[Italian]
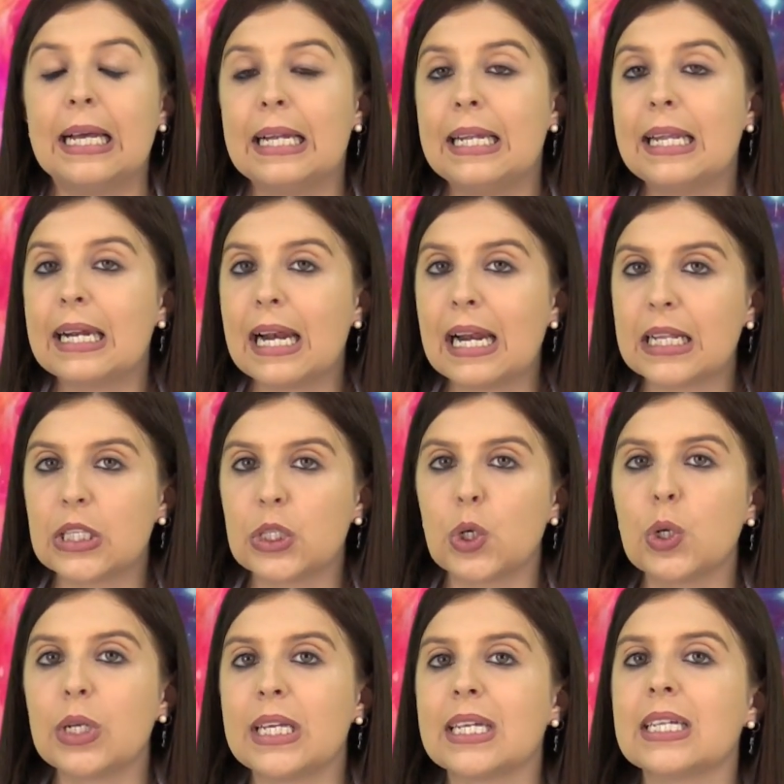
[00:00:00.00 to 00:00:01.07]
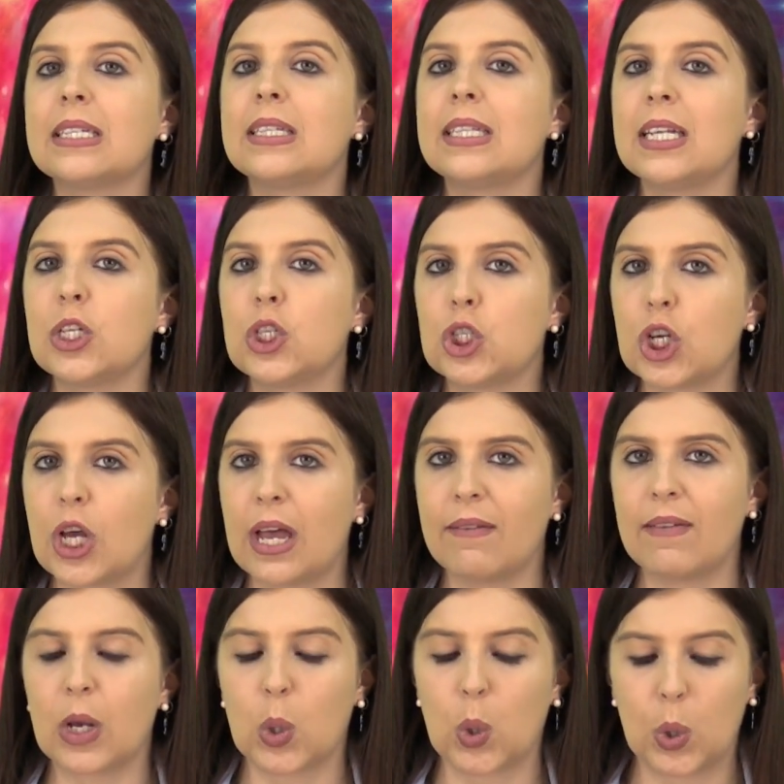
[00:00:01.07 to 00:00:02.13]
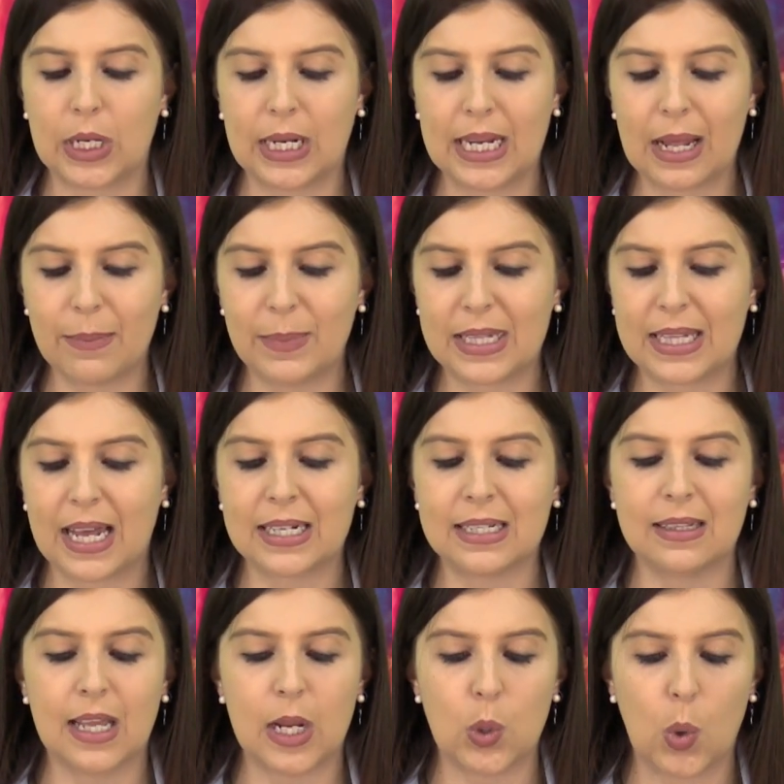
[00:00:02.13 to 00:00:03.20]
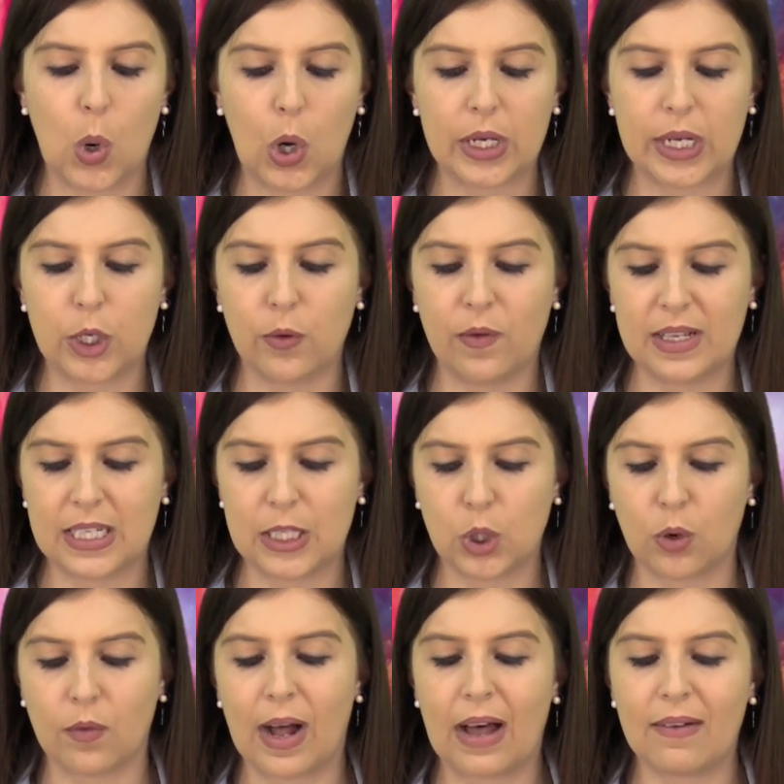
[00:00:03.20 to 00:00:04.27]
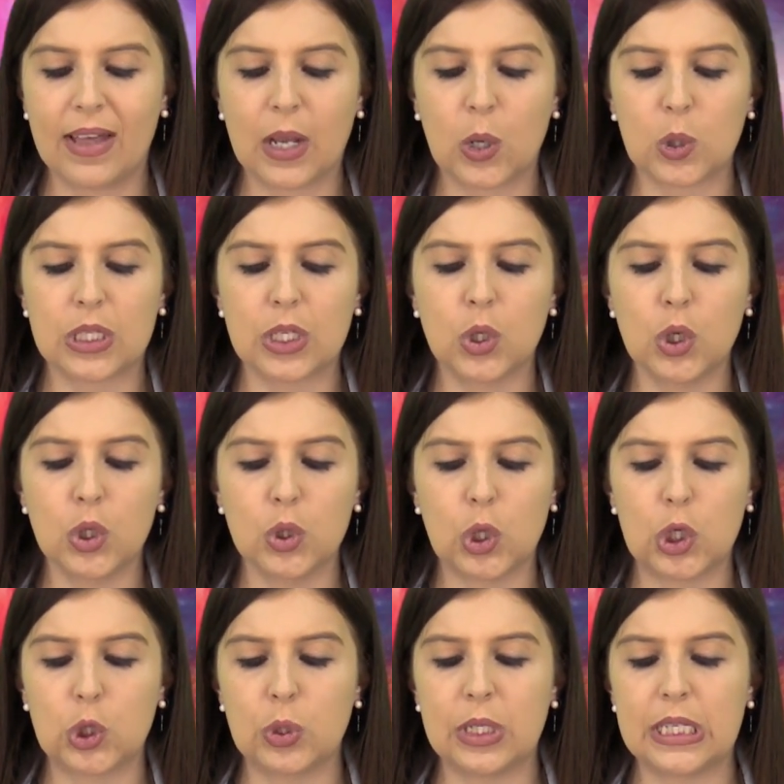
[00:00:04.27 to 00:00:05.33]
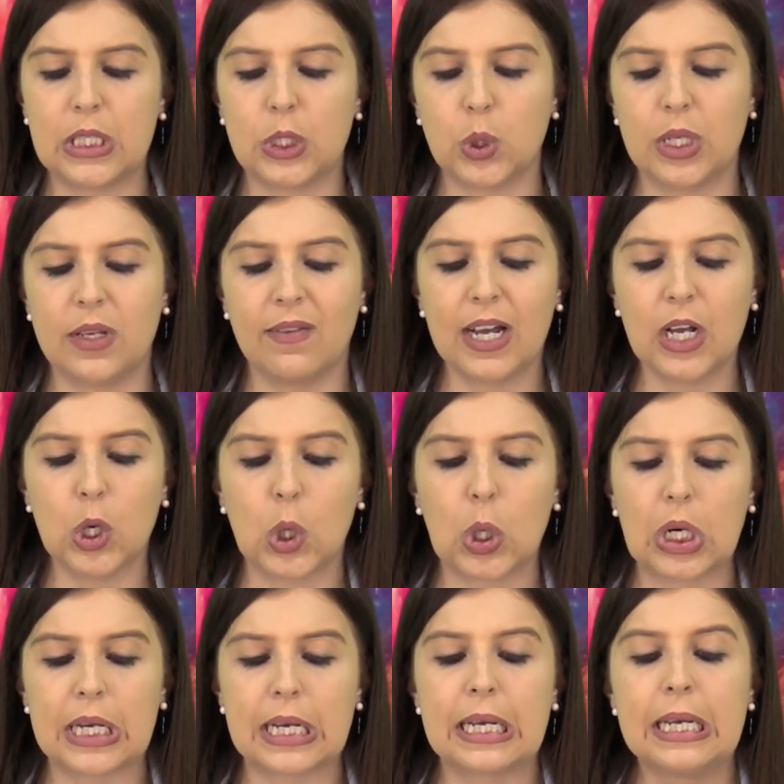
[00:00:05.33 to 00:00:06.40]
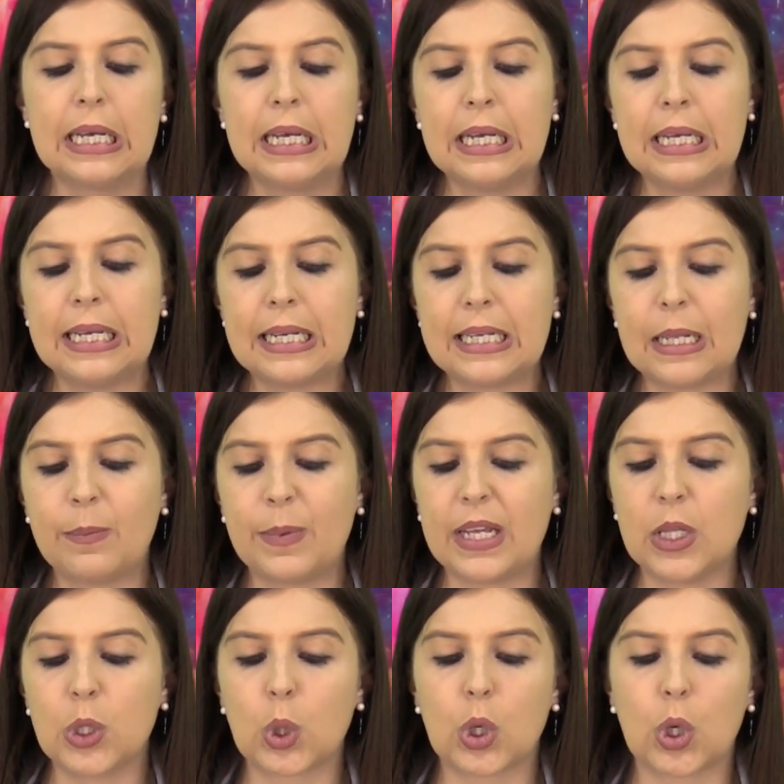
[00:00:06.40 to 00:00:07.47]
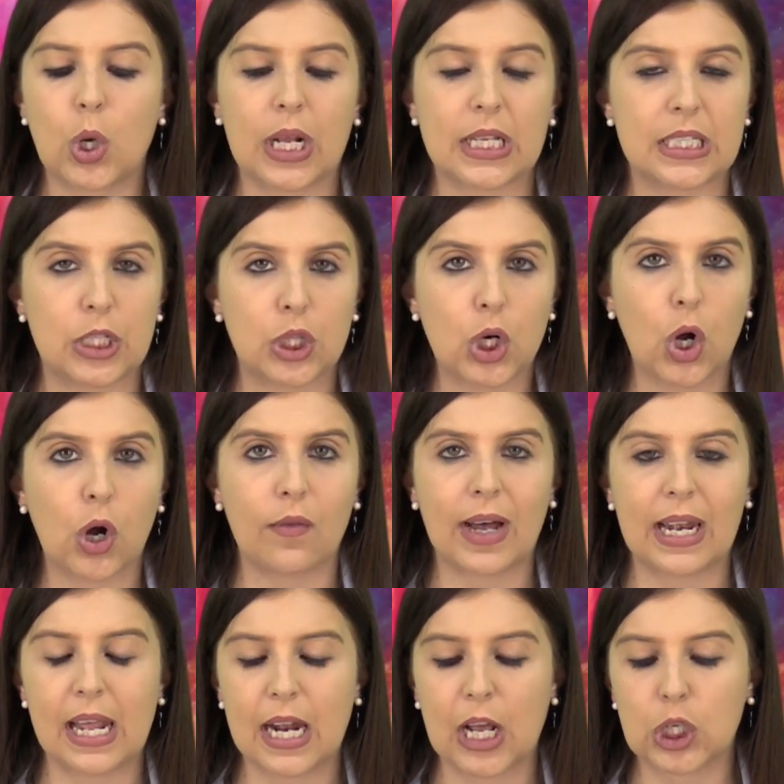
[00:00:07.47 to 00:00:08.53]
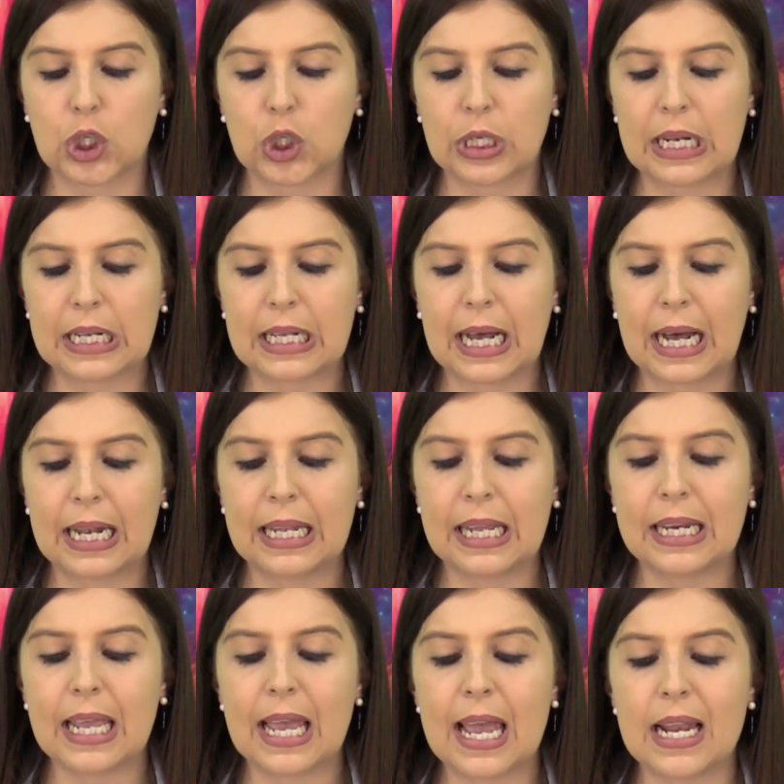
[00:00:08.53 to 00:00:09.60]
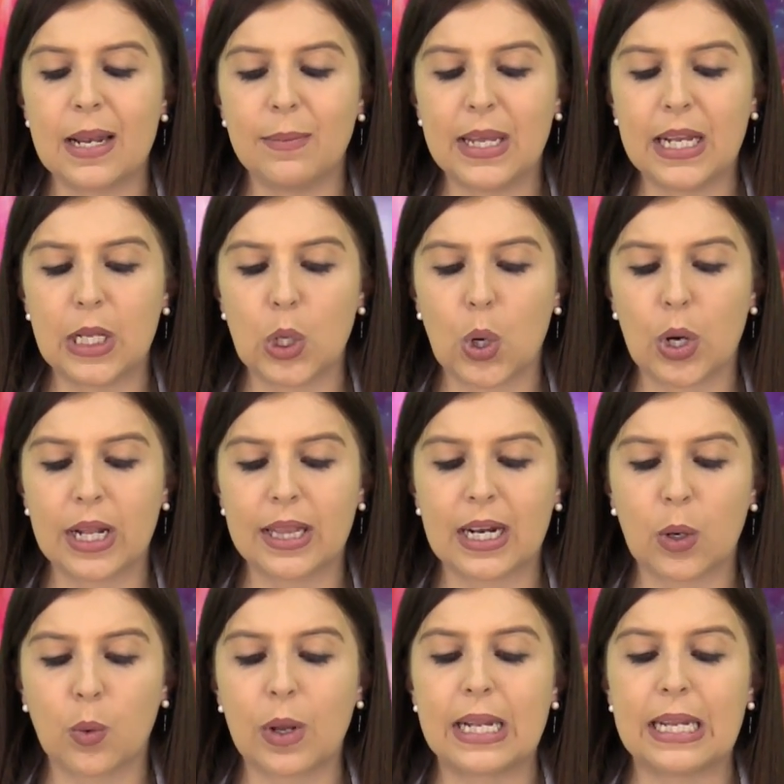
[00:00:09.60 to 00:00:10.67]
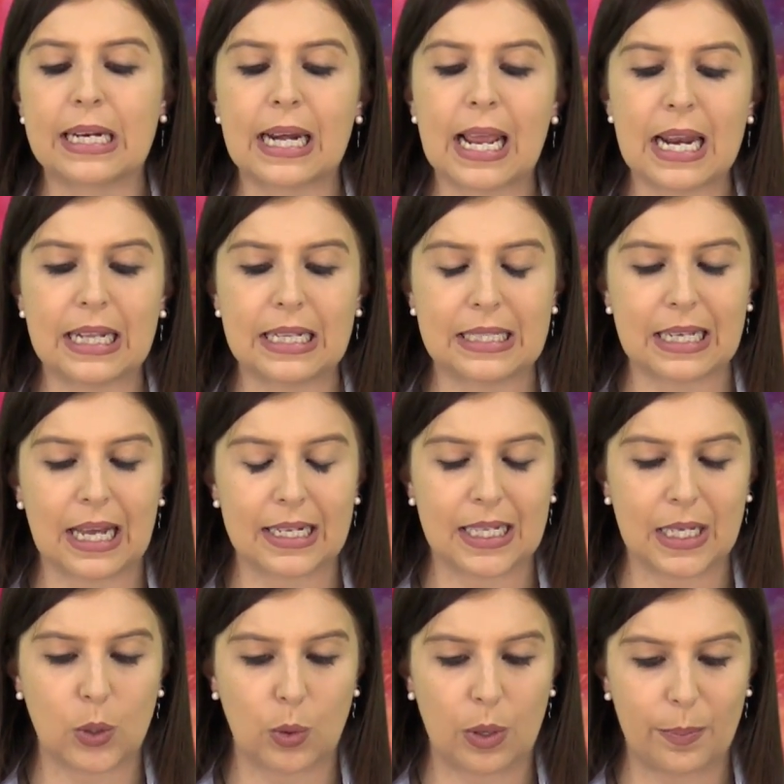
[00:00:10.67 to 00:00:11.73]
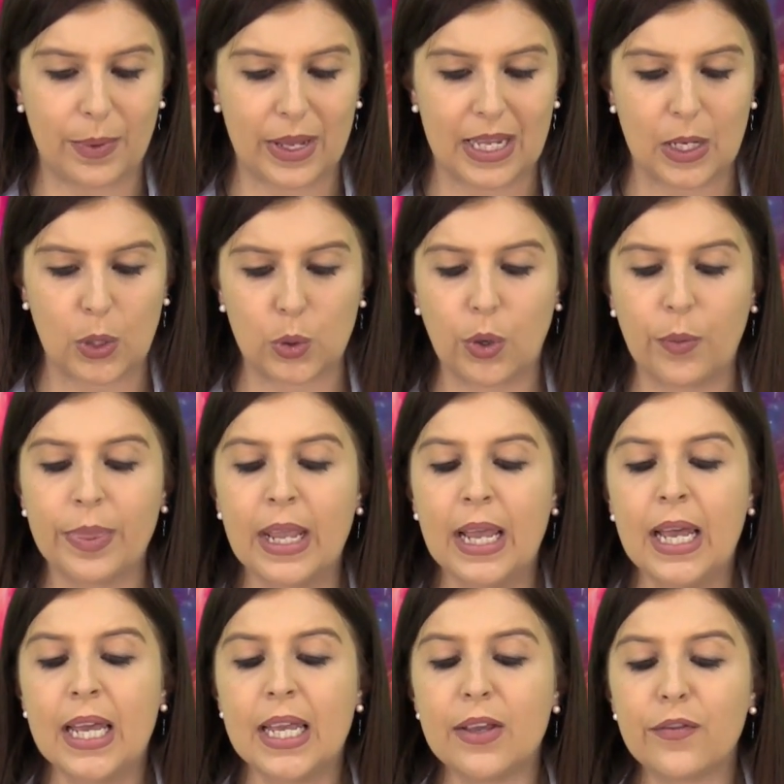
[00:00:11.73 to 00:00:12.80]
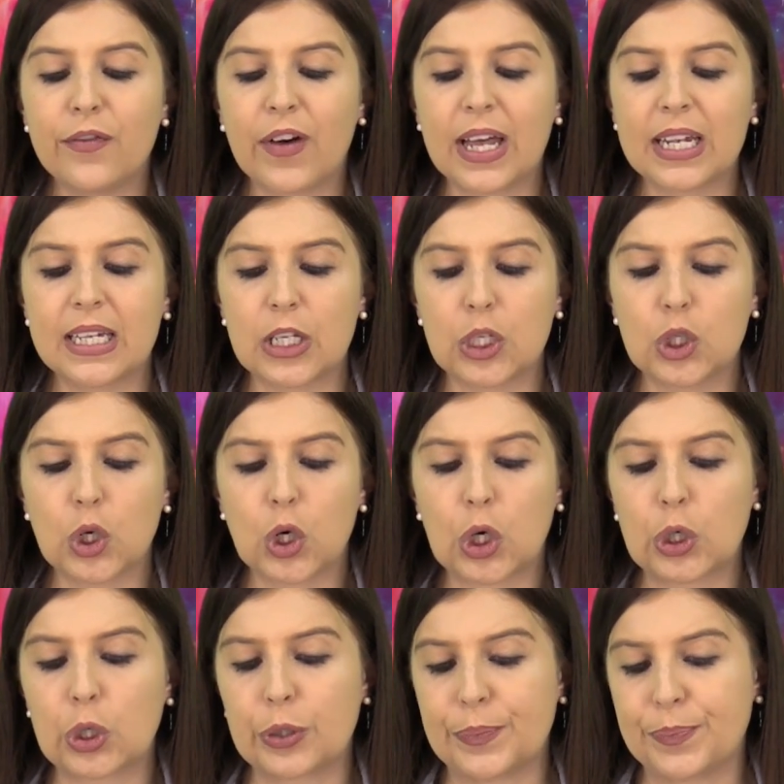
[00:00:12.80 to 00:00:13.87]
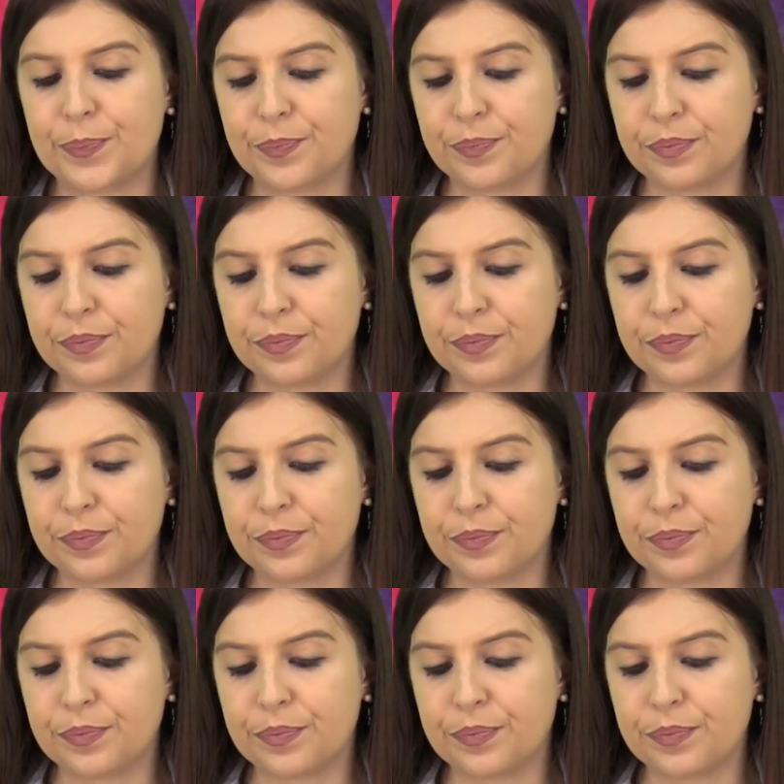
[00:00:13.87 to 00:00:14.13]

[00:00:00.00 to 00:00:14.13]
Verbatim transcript: le relazioni che stringeva con gli abitanti dei luoghi dove si trovava. Ecco, secondo il giudizio di Van Gogh, il dipinto che ora si trova alla National Gallery è il migliore tra quelli realizzati in quel periodo. Infatti sono